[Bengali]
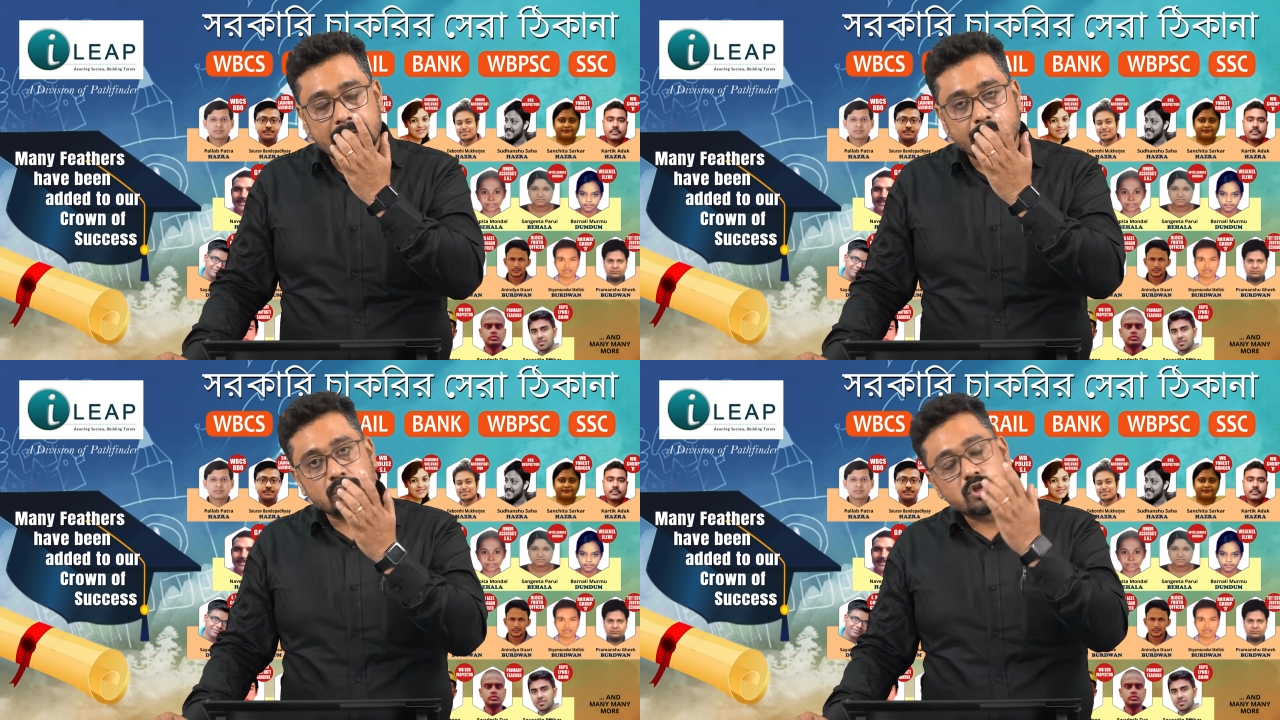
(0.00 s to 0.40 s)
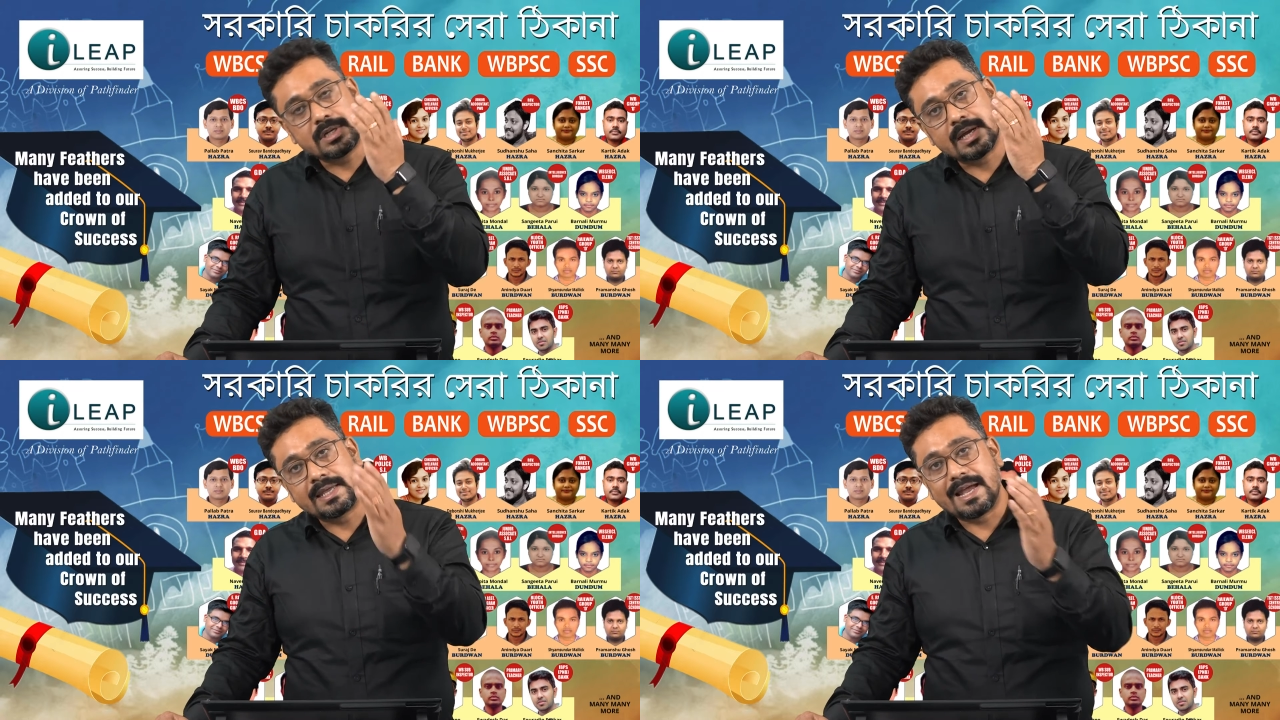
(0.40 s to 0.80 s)
এবং
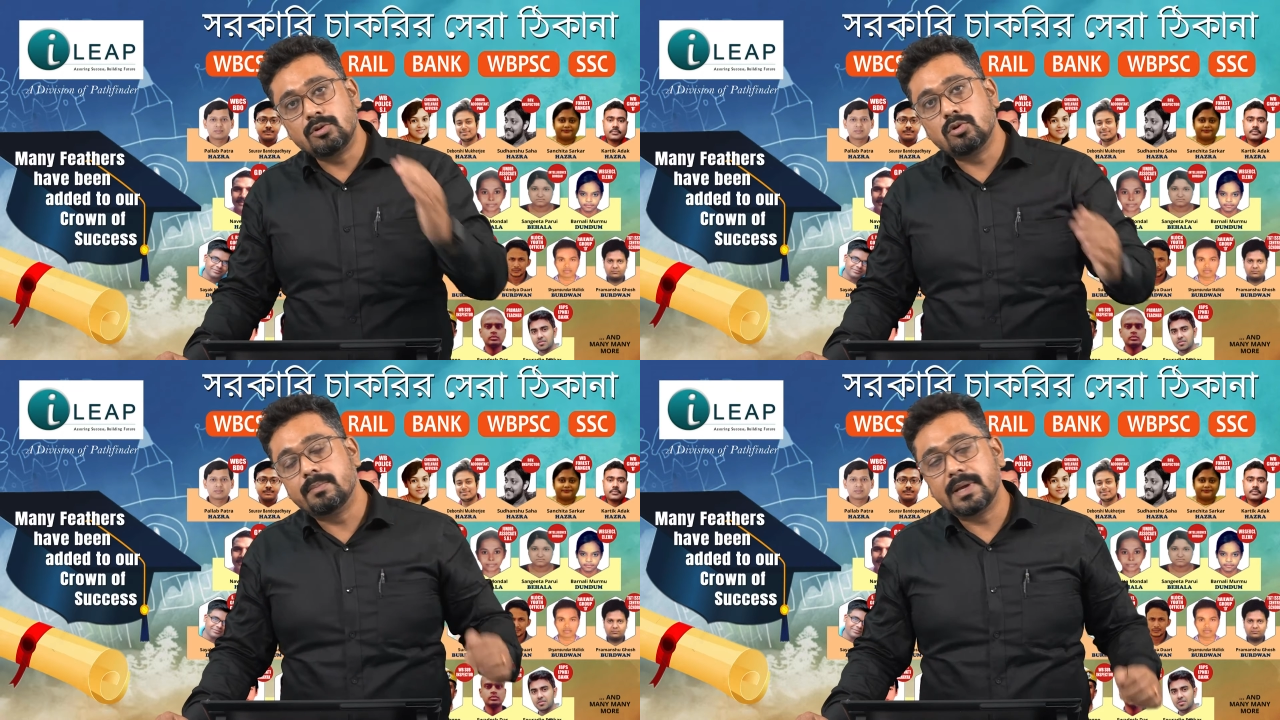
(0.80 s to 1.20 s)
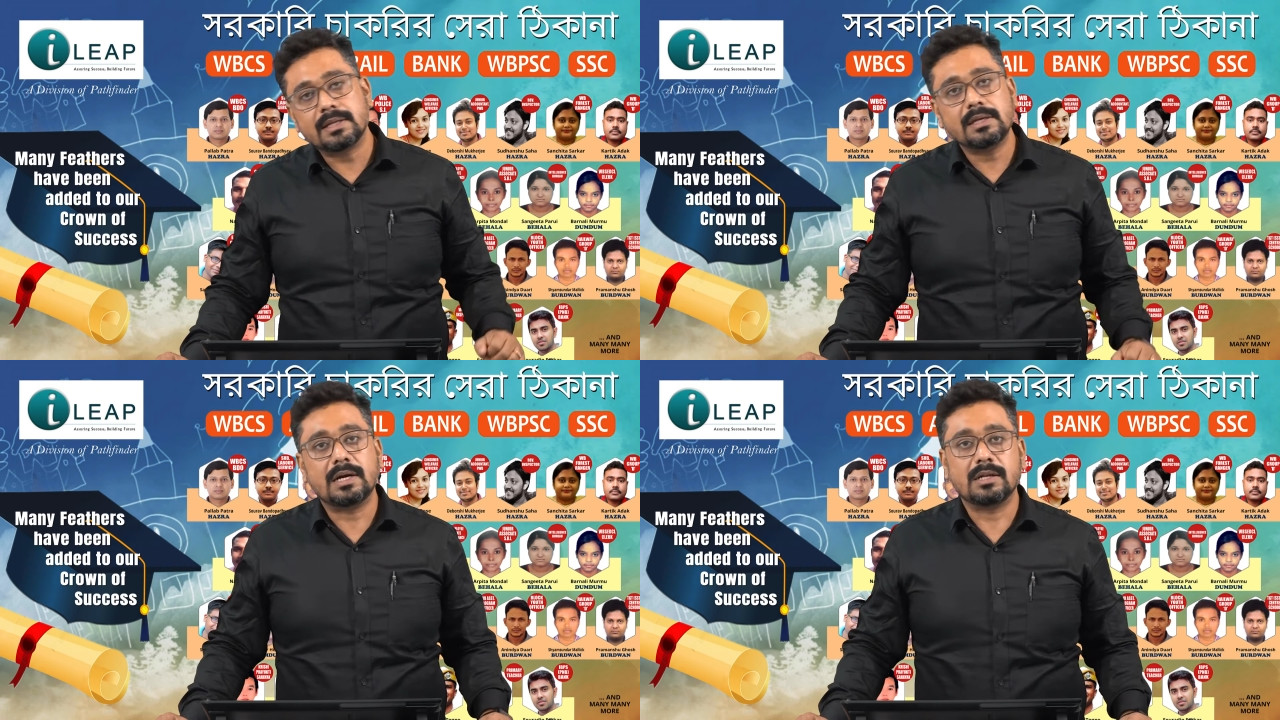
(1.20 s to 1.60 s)
সেটা কেন আমরা
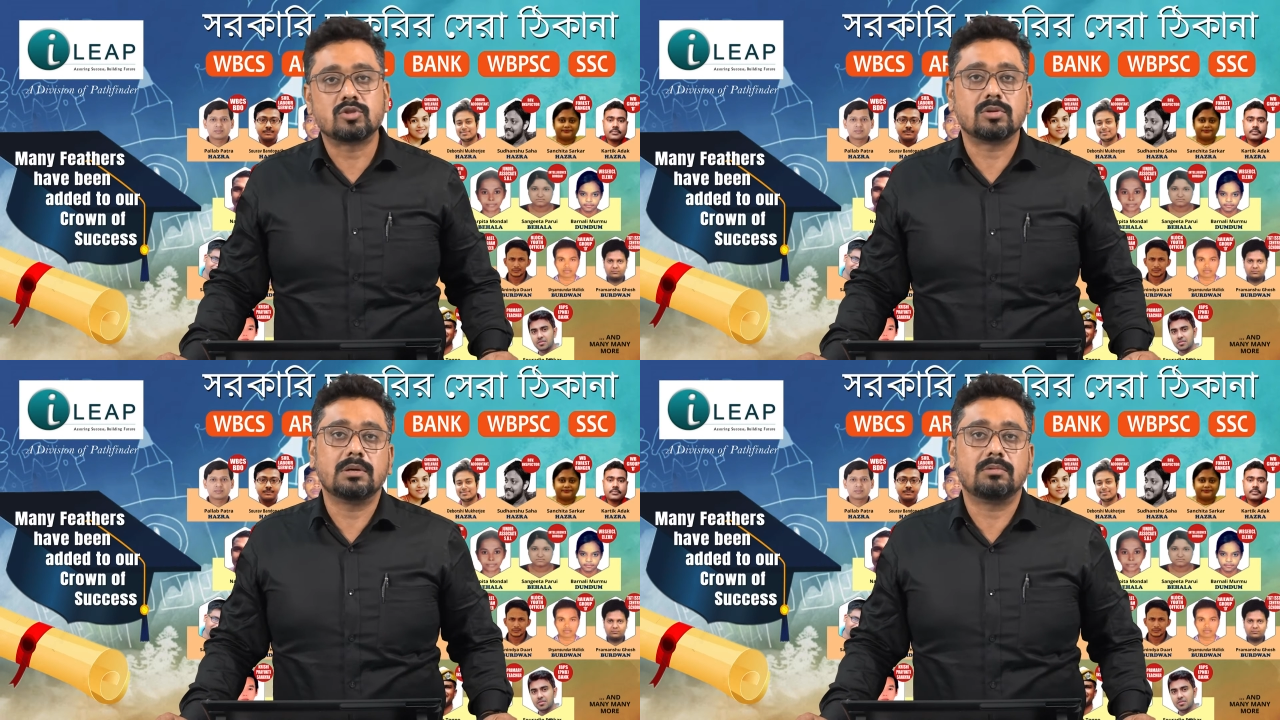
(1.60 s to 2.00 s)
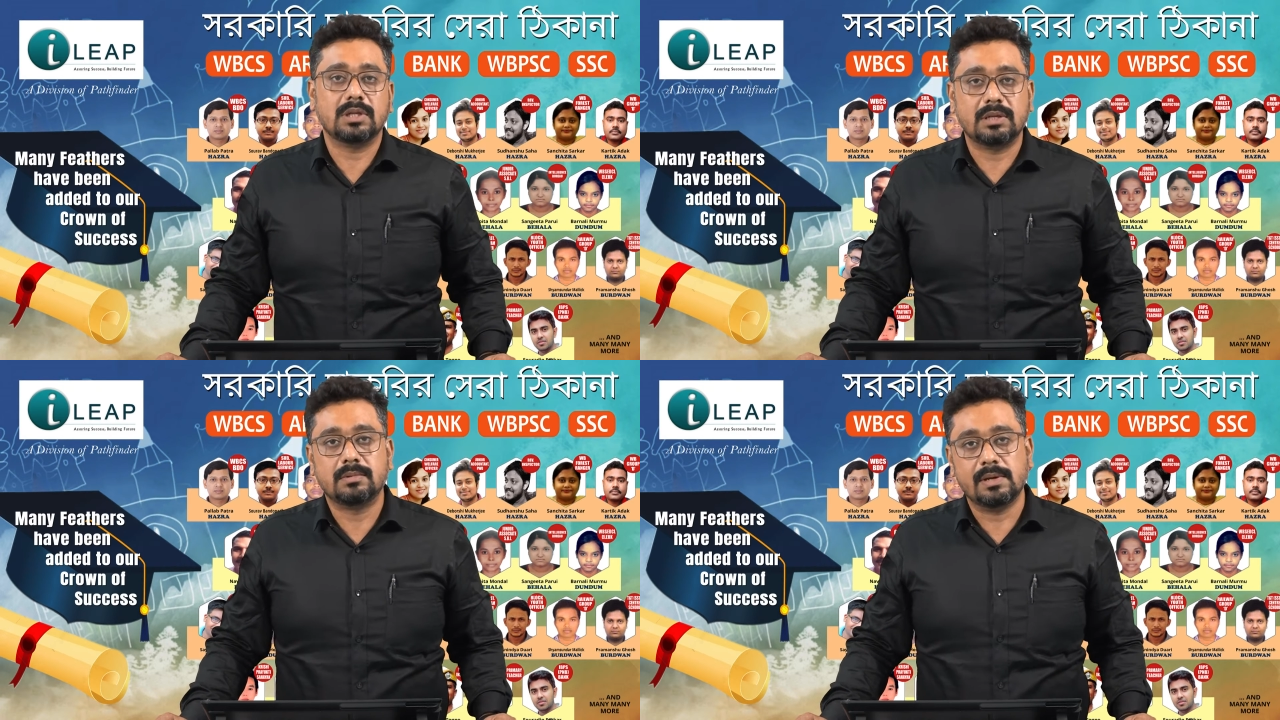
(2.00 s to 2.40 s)
একদিনকে আলোচনা করে
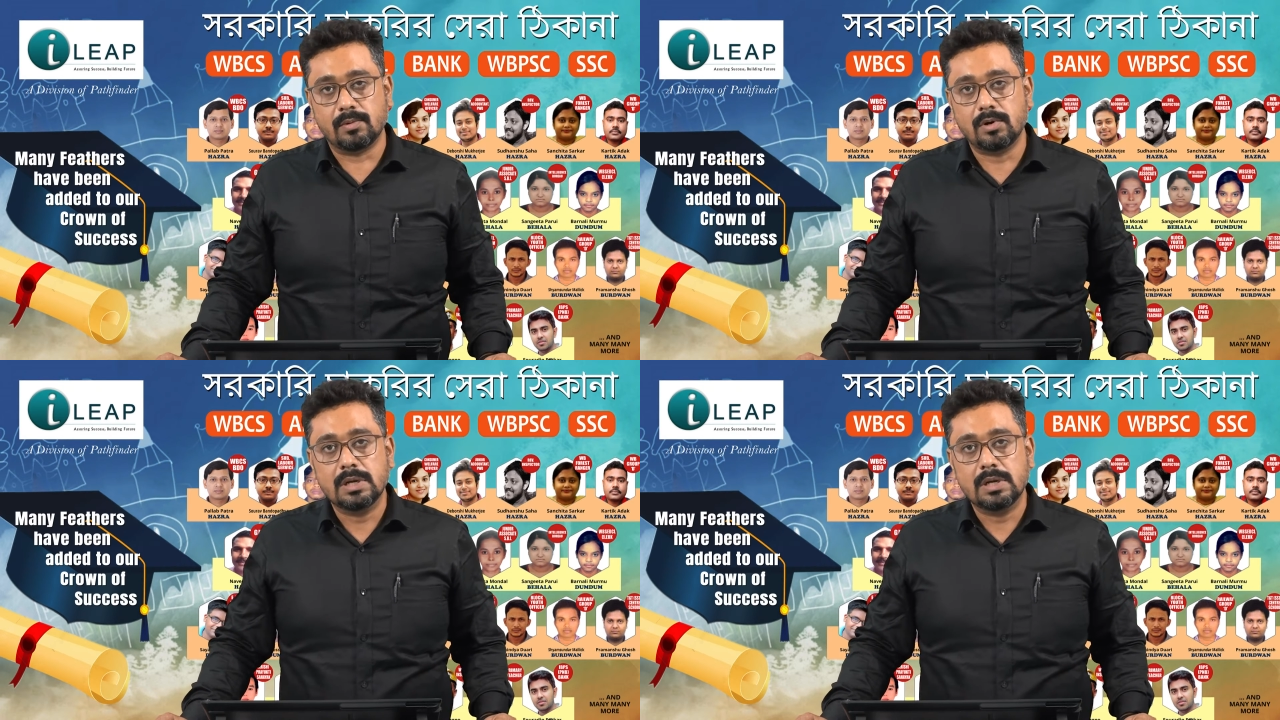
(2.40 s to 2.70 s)
দেব